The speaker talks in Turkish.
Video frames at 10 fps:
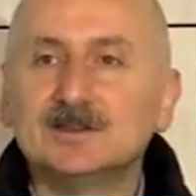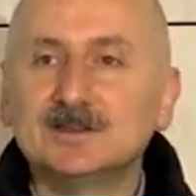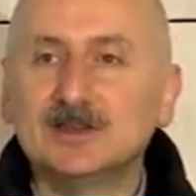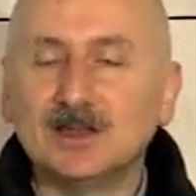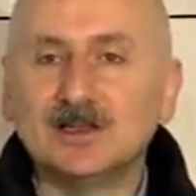
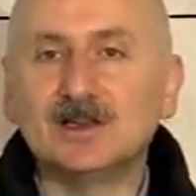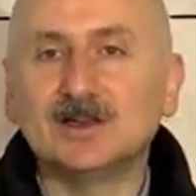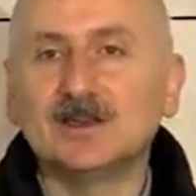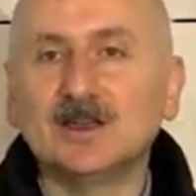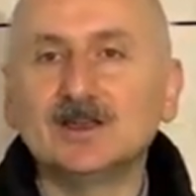
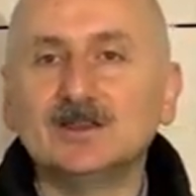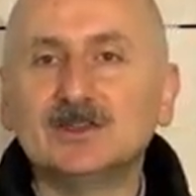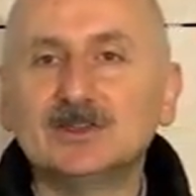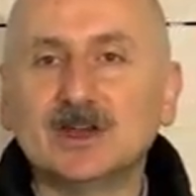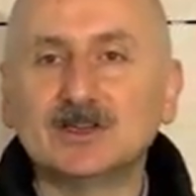kendilerine
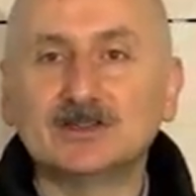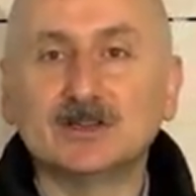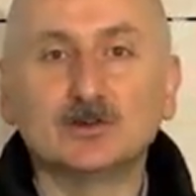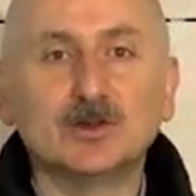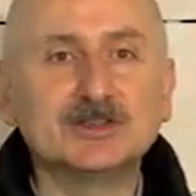
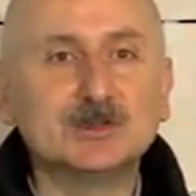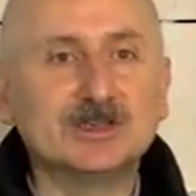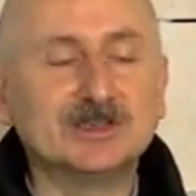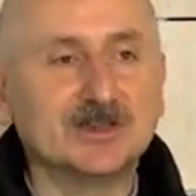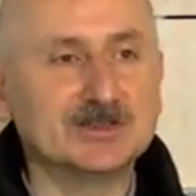ihtiyaçlarını, ulaşım
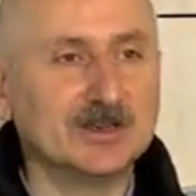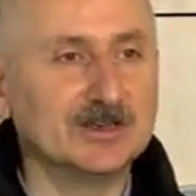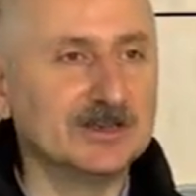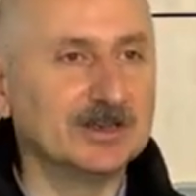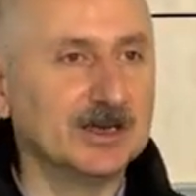
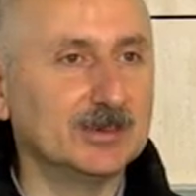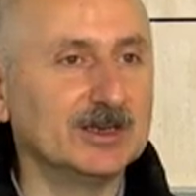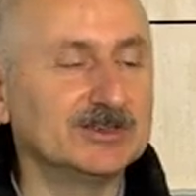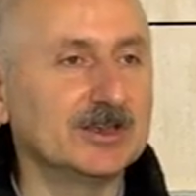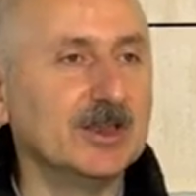ihtiyaçlarını
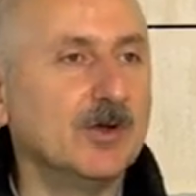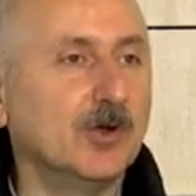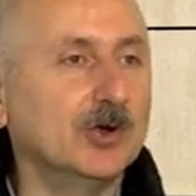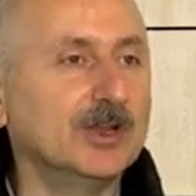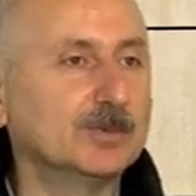giderebilecek
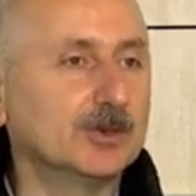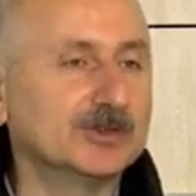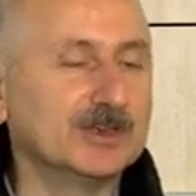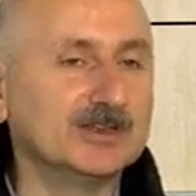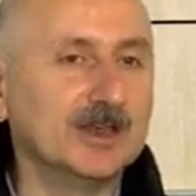örnek
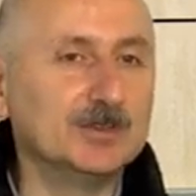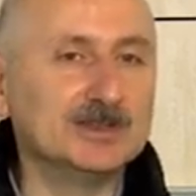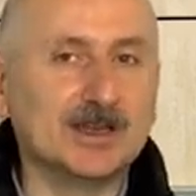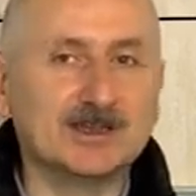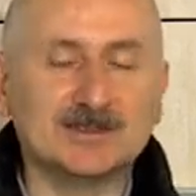projelerden bir
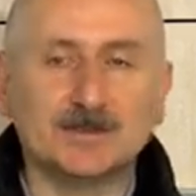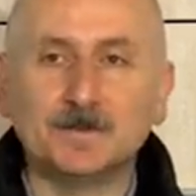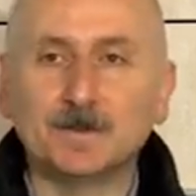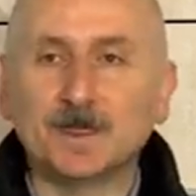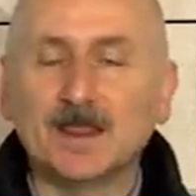tanesi.
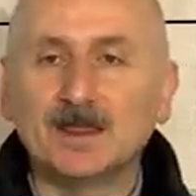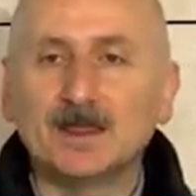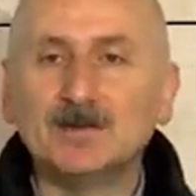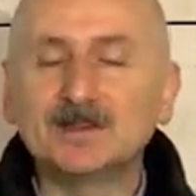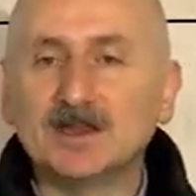
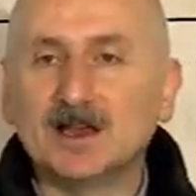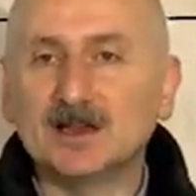Evet değerli